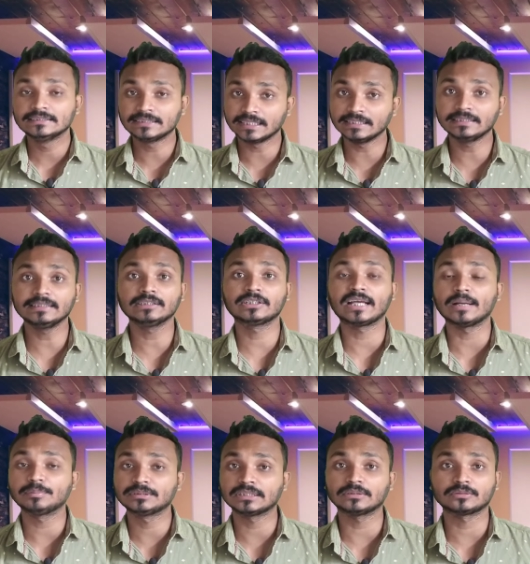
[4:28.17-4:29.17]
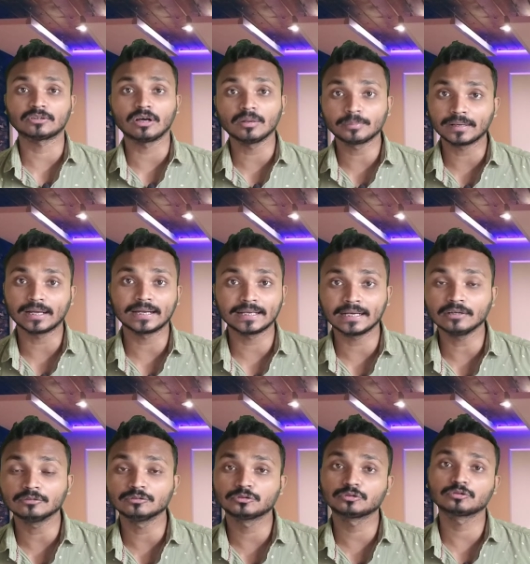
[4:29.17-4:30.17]
जल्दी कैप्चर सॉल्व करेगा
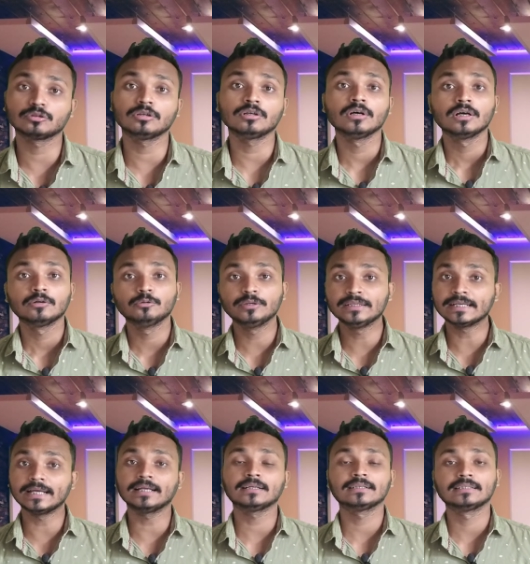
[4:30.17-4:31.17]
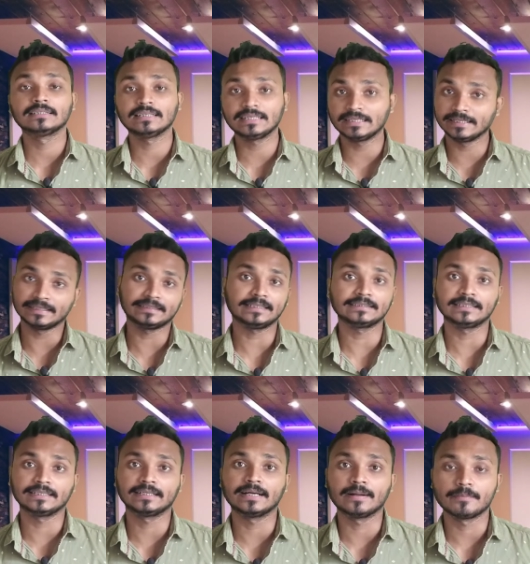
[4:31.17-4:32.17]
उसको विनर डिक्लेयर किया
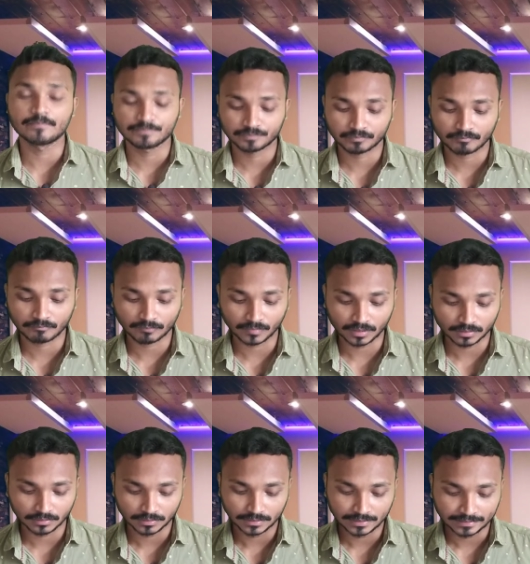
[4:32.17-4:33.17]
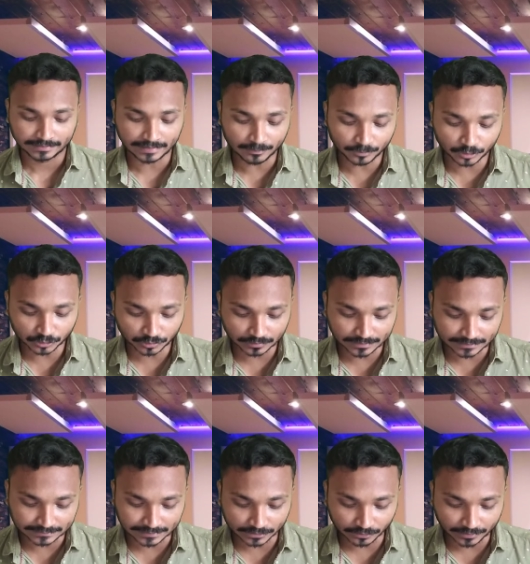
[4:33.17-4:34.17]
जाएगा यहाँ पे दोस्तों देख
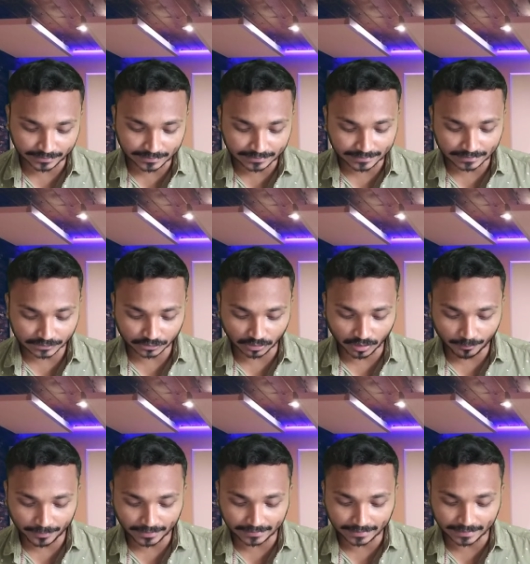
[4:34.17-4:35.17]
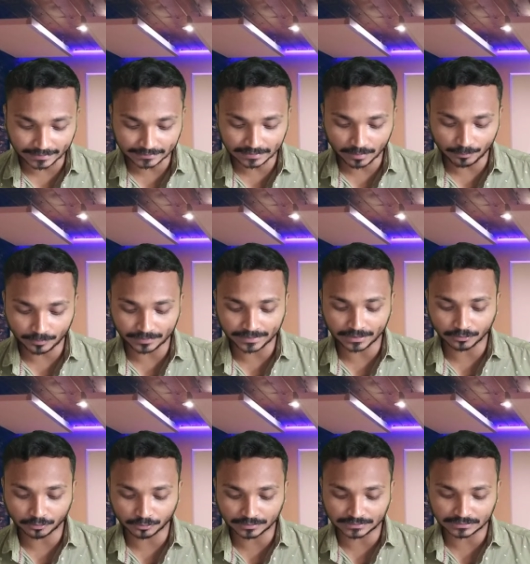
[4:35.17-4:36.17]
सकते हो इन केस ऑफ ए टाई द प्लेयर
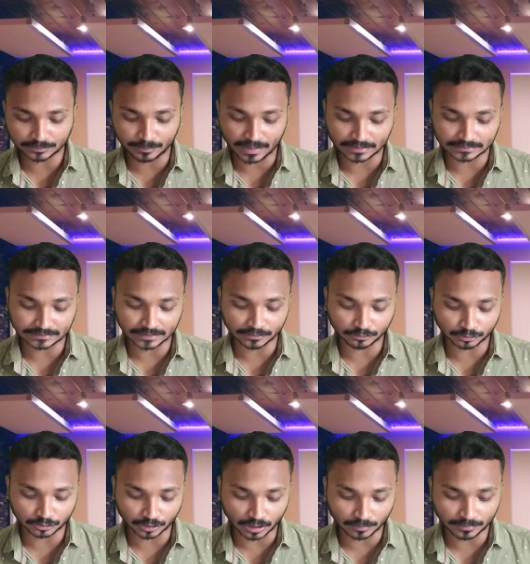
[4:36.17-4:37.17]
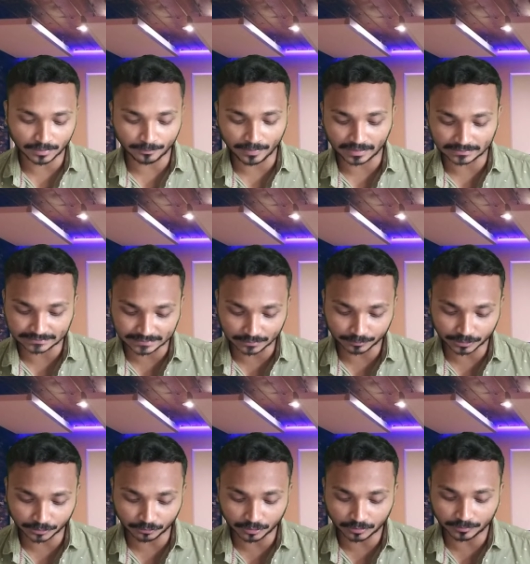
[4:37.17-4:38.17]
हु इज फास्टर टू सॉल्व द फास्ट कैप्चर
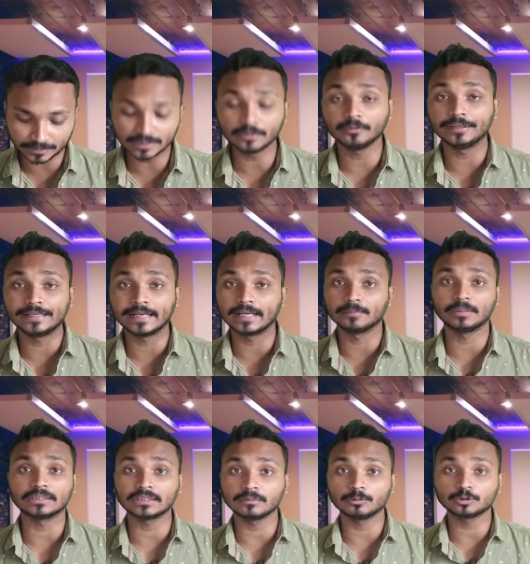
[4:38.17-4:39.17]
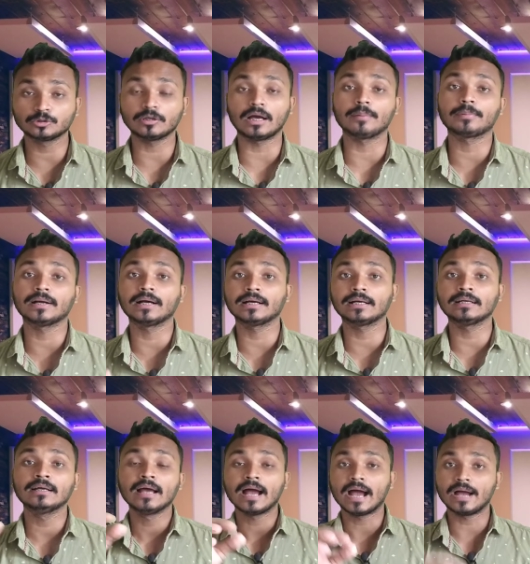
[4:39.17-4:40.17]
विल बी द विनर मतलब दोस्तों आपका अगर
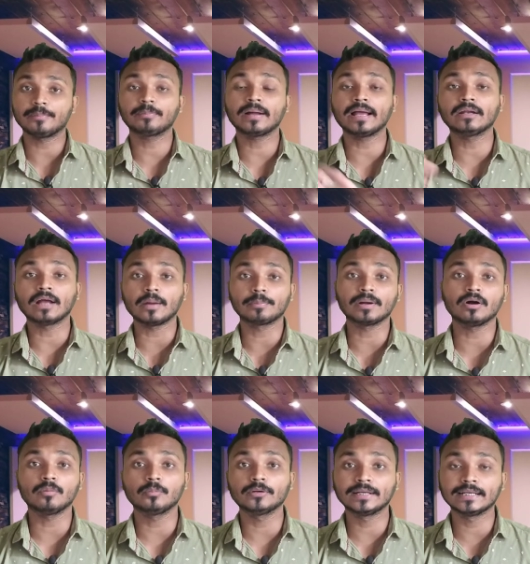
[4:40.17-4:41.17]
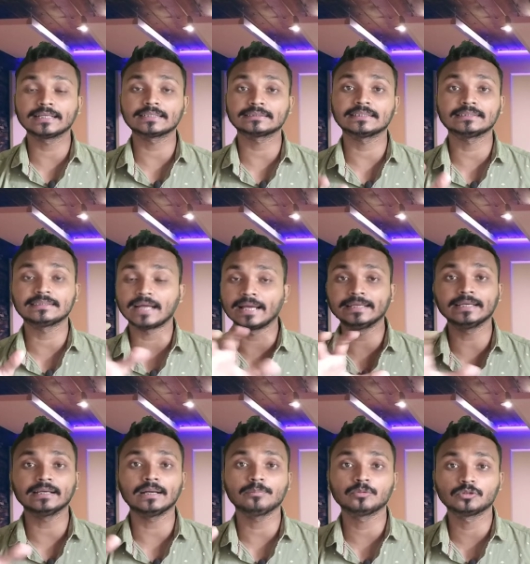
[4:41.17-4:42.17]
आपका एंड आपका ओपोनेंट के साथ टाई
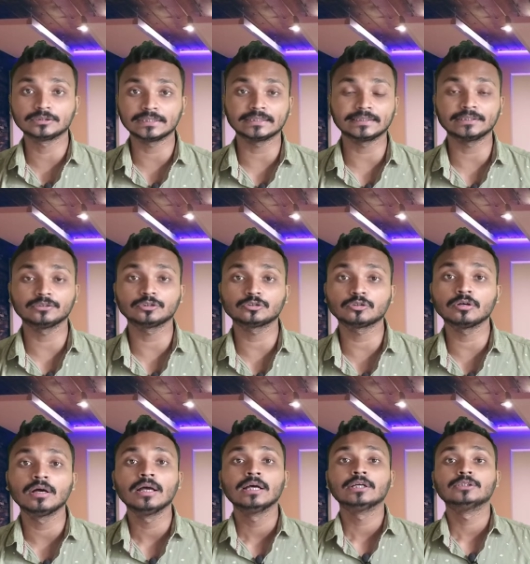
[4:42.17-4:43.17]
अप हो जाता है दोस्तों